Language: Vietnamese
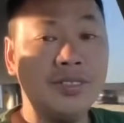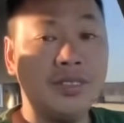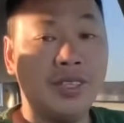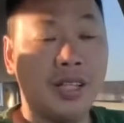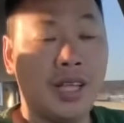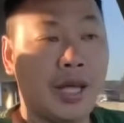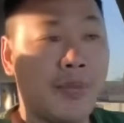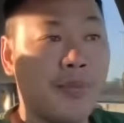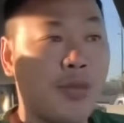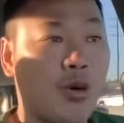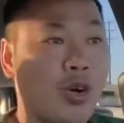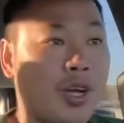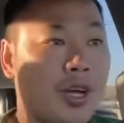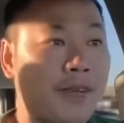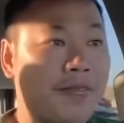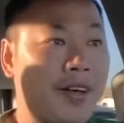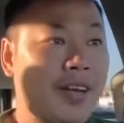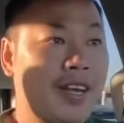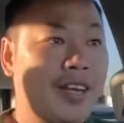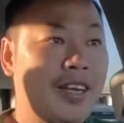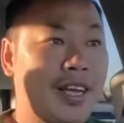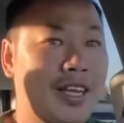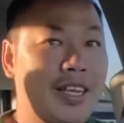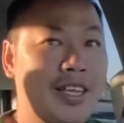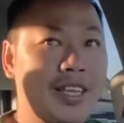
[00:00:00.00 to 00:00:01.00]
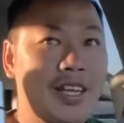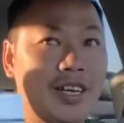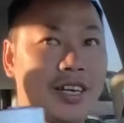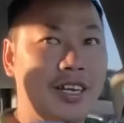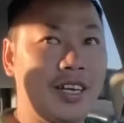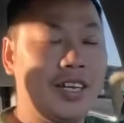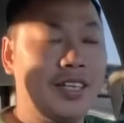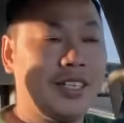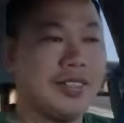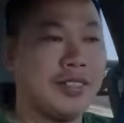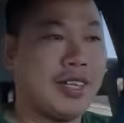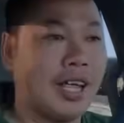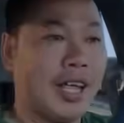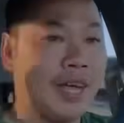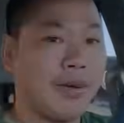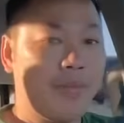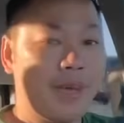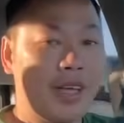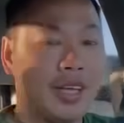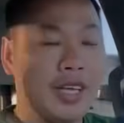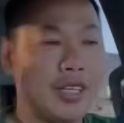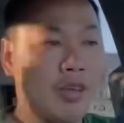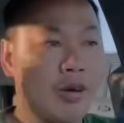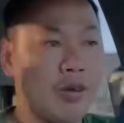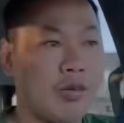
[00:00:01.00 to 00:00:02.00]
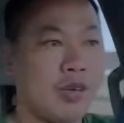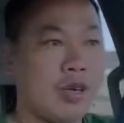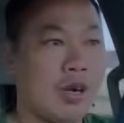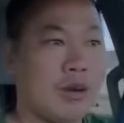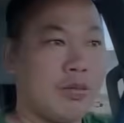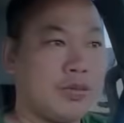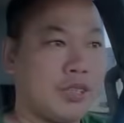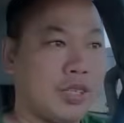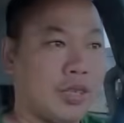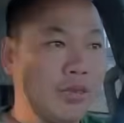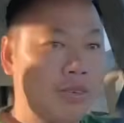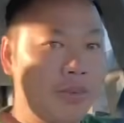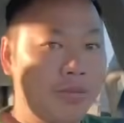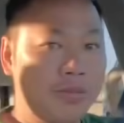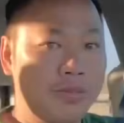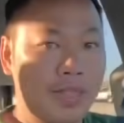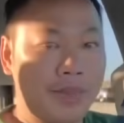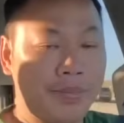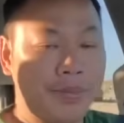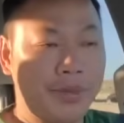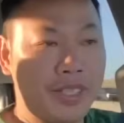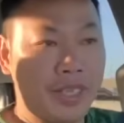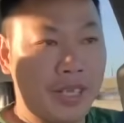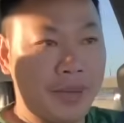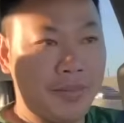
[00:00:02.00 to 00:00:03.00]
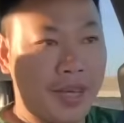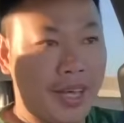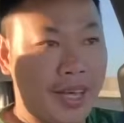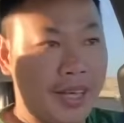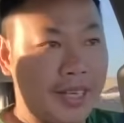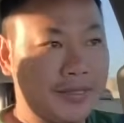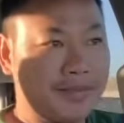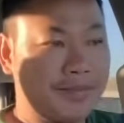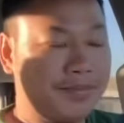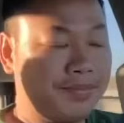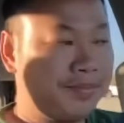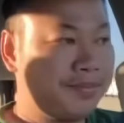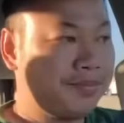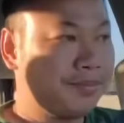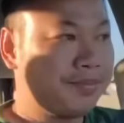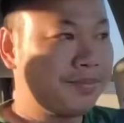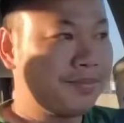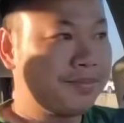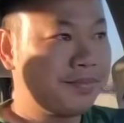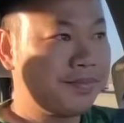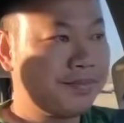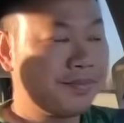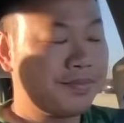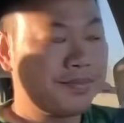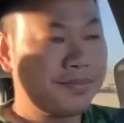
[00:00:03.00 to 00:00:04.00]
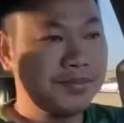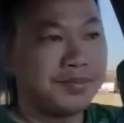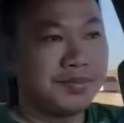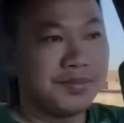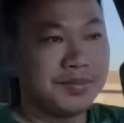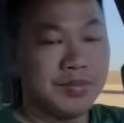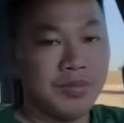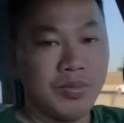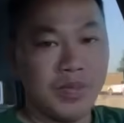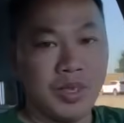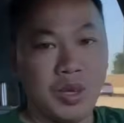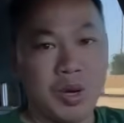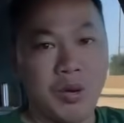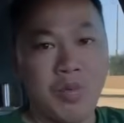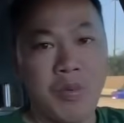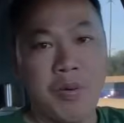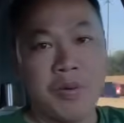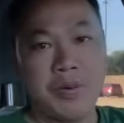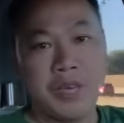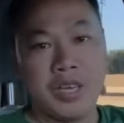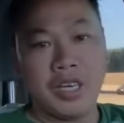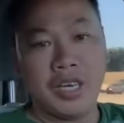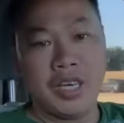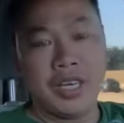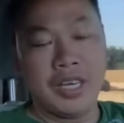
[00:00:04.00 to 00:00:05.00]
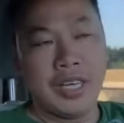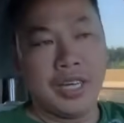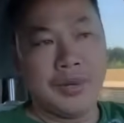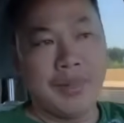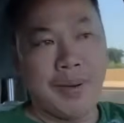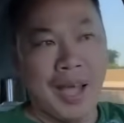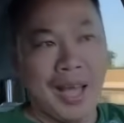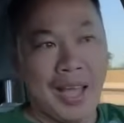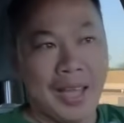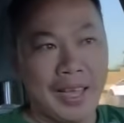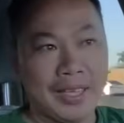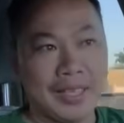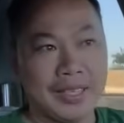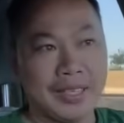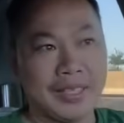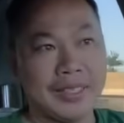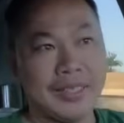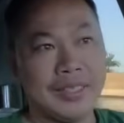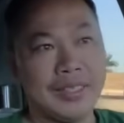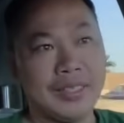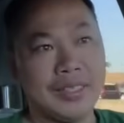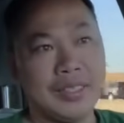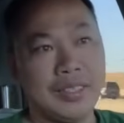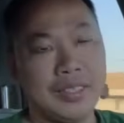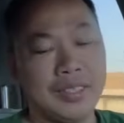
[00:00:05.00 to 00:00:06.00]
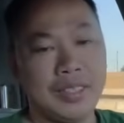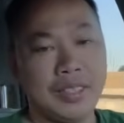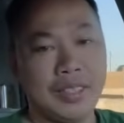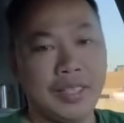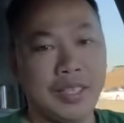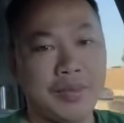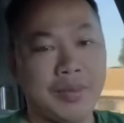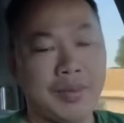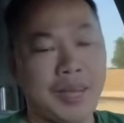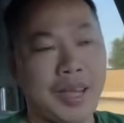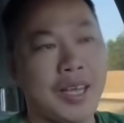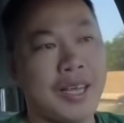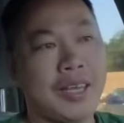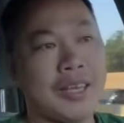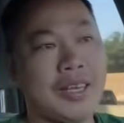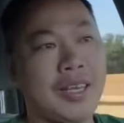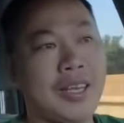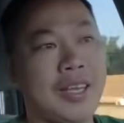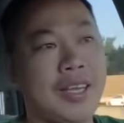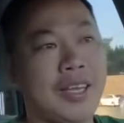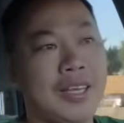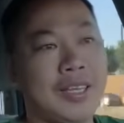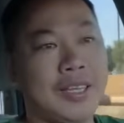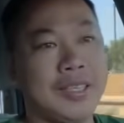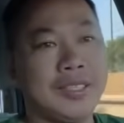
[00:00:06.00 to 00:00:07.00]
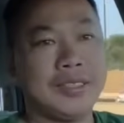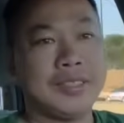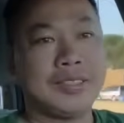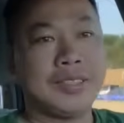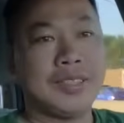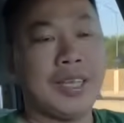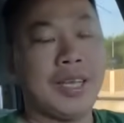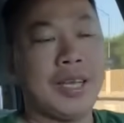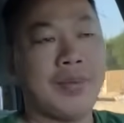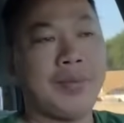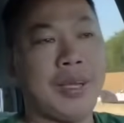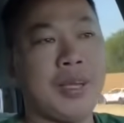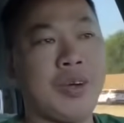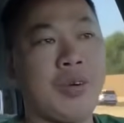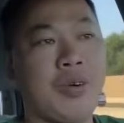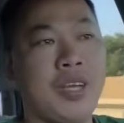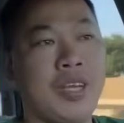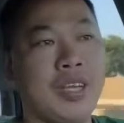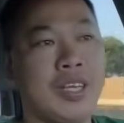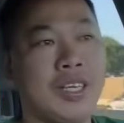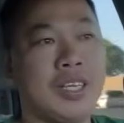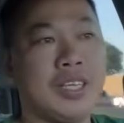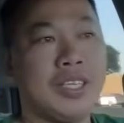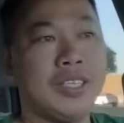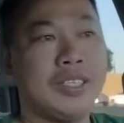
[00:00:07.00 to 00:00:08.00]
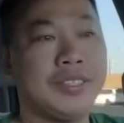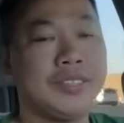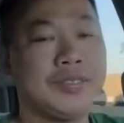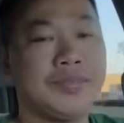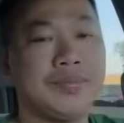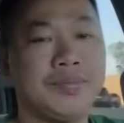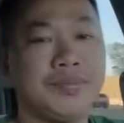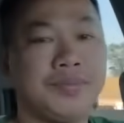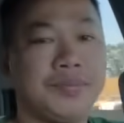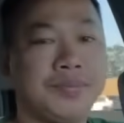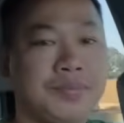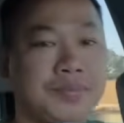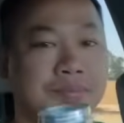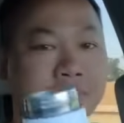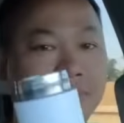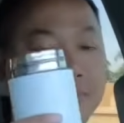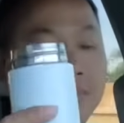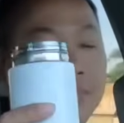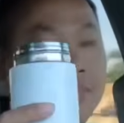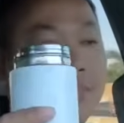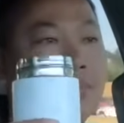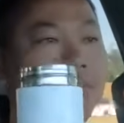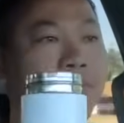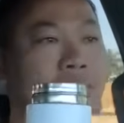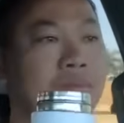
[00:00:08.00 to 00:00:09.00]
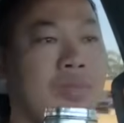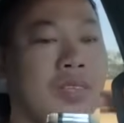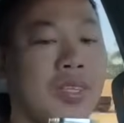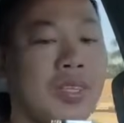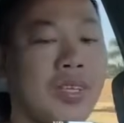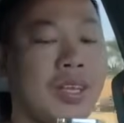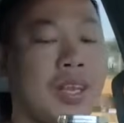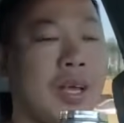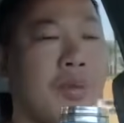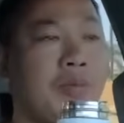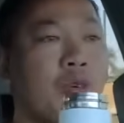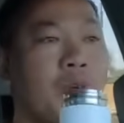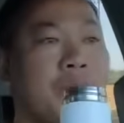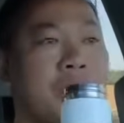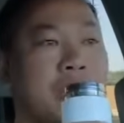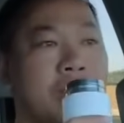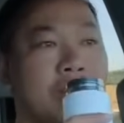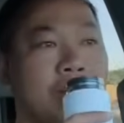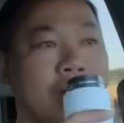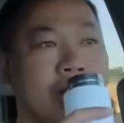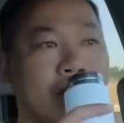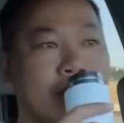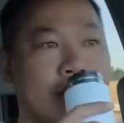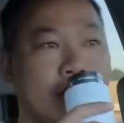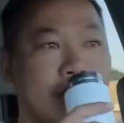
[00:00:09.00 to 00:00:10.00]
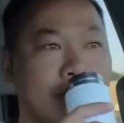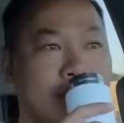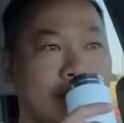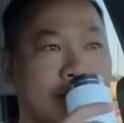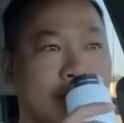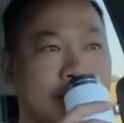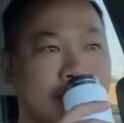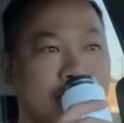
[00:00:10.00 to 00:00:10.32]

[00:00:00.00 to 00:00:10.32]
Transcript: em mua cà phê nãy giờ rồi đang bị cái vụ lộn xộn lùng xùm ở trên mạng của một người à, bạn nhưng mà là em đã khuyên rồi em uống miếng nước cái nha các bạn